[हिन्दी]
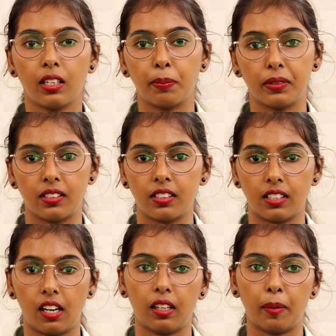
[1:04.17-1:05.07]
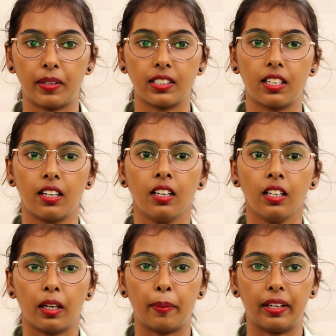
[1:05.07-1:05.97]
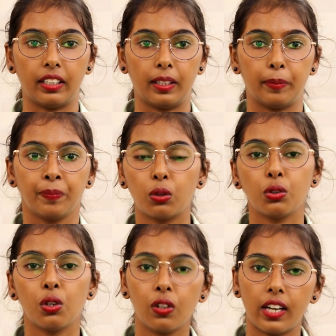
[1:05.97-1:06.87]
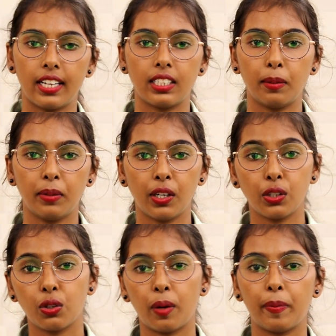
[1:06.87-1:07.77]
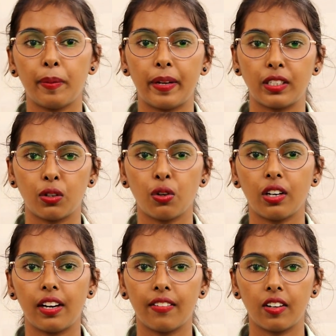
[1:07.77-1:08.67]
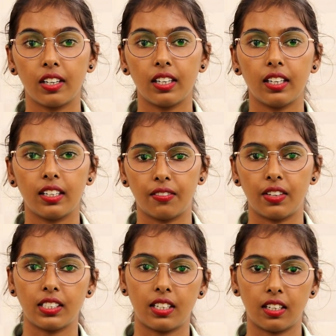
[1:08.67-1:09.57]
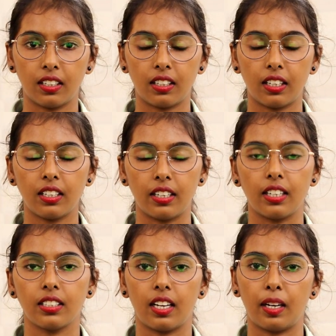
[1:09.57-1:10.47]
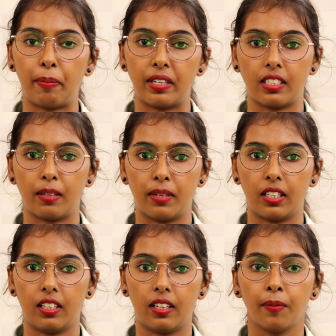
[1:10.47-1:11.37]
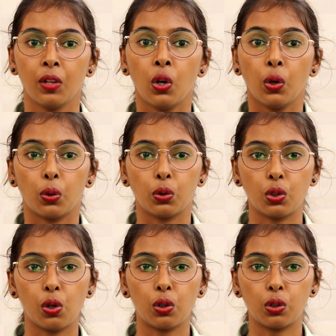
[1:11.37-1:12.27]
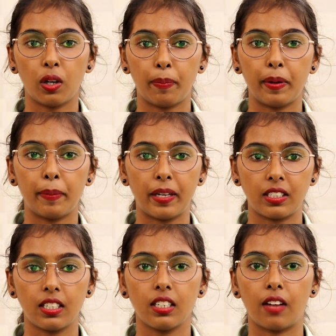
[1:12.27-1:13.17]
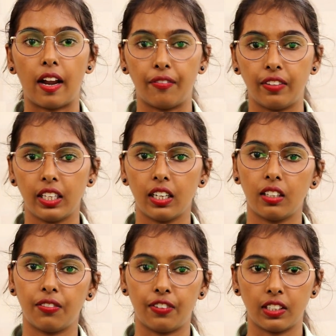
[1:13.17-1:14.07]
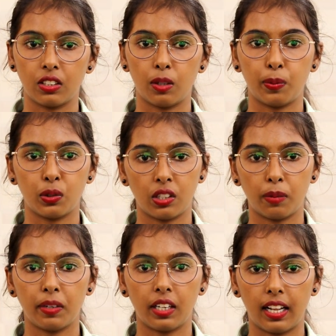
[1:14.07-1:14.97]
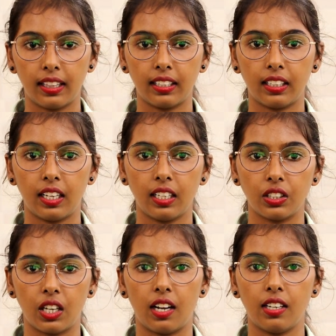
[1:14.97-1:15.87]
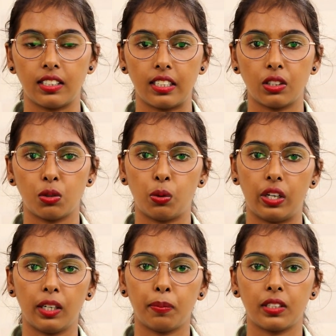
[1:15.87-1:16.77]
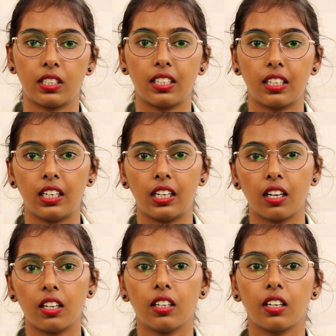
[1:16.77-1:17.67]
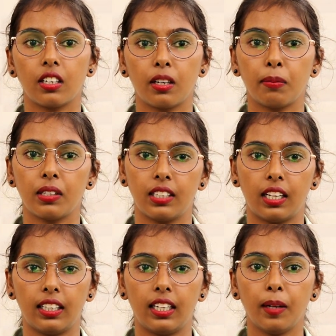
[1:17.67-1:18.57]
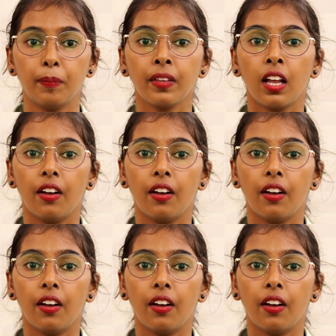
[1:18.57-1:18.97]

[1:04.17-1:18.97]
यानी बिजनेस करके पैसा कमाते हैं और कुछ लोग ऐसे भी हैं जो अपने पैसे को क्लेवरली इन्वेस्ट करके ढेर सारे पैसे कमाते हैं कुछ लोग तो अपने पैसे एफ यानी फिक्स डिपॉजिट में डाल देते हैं जहाँ सिक्स टू एट परसेंट की ईयरली रिटर्न मिल जाती है